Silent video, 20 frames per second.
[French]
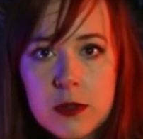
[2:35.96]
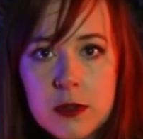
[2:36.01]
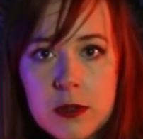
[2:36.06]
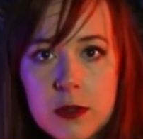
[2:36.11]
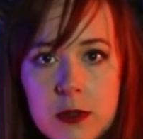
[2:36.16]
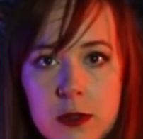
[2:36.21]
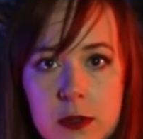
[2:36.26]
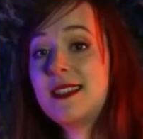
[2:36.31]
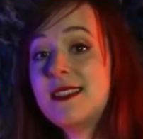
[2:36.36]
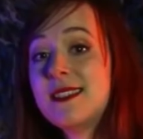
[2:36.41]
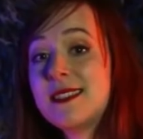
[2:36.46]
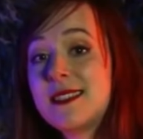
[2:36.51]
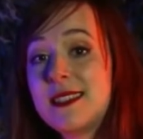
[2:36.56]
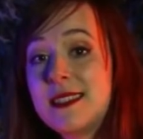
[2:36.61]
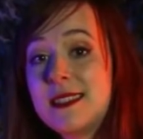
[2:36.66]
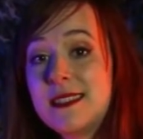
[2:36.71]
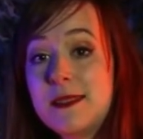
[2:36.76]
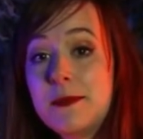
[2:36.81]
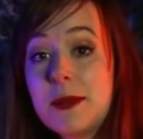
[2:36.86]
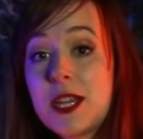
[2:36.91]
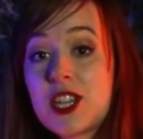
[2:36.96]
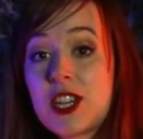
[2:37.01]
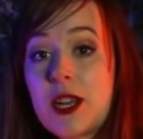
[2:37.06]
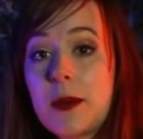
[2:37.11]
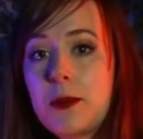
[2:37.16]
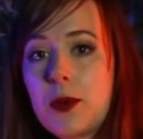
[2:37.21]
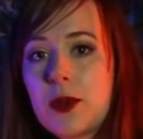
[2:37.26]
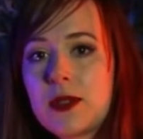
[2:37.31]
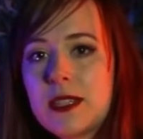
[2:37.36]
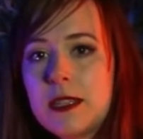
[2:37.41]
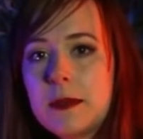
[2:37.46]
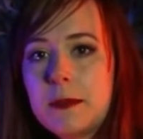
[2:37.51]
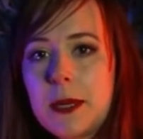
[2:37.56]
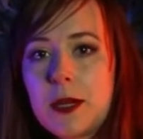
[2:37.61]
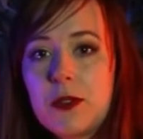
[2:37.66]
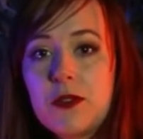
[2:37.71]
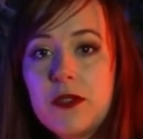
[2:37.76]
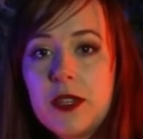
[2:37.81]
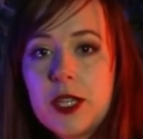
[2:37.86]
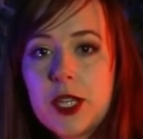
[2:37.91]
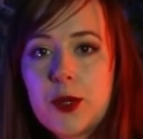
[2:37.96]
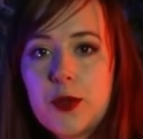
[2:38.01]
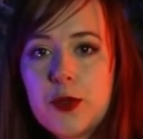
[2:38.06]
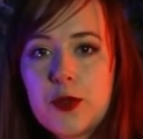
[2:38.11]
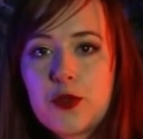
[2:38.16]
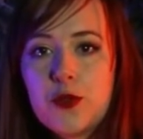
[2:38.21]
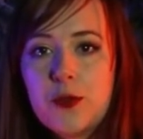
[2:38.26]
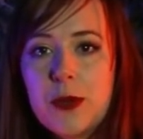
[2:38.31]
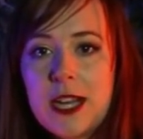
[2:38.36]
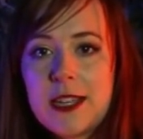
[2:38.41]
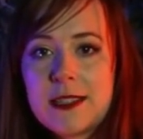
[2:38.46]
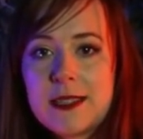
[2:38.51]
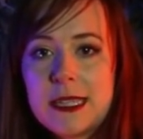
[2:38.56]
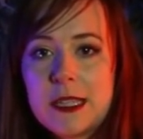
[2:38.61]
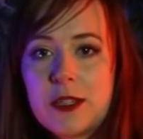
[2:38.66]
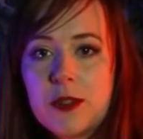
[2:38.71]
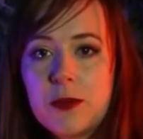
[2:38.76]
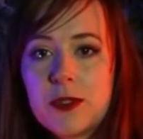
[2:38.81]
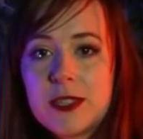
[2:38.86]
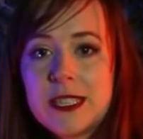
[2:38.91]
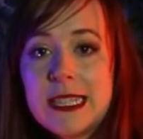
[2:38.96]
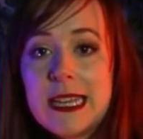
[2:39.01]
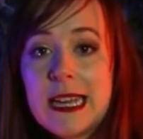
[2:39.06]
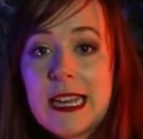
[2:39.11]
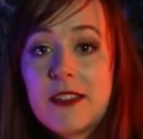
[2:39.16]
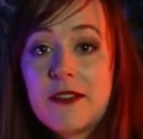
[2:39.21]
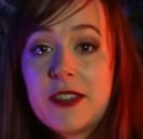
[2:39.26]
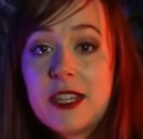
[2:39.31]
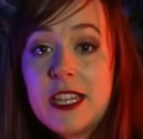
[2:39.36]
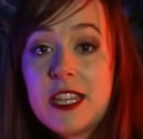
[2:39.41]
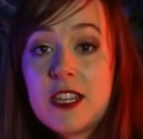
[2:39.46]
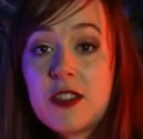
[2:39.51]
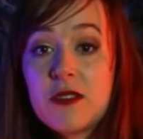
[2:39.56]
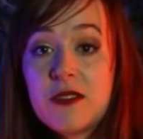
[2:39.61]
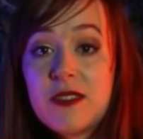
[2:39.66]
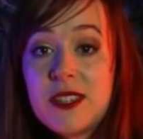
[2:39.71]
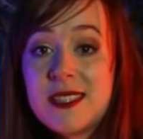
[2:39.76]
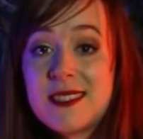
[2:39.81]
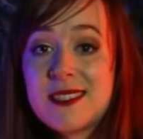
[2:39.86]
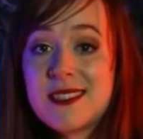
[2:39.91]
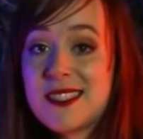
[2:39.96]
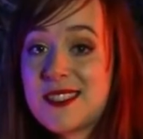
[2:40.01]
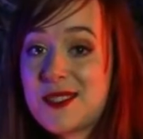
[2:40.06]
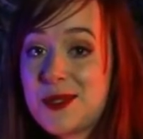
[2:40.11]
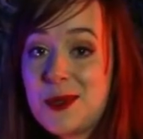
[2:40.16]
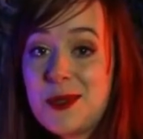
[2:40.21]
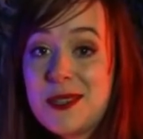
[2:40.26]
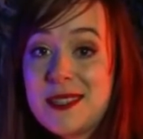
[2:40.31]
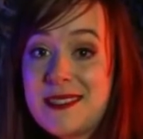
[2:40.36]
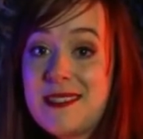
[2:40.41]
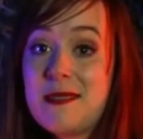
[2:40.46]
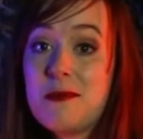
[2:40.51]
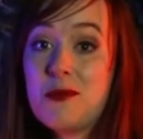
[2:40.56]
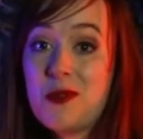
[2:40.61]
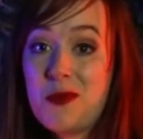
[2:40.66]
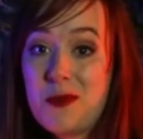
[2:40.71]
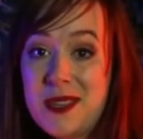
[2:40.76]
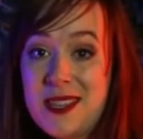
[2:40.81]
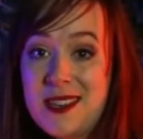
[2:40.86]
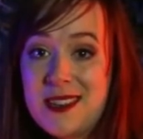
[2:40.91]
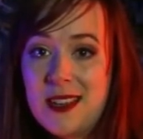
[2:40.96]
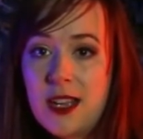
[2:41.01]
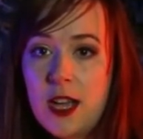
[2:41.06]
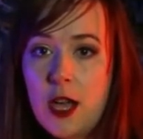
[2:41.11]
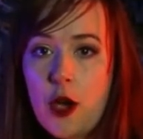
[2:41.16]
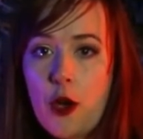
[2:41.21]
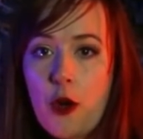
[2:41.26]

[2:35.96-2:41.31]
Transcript: Mais l'analyse des images rapportées par le véhicule sous-marin télécommandé a révélé qu'en fait ses yeux étaient mobiles.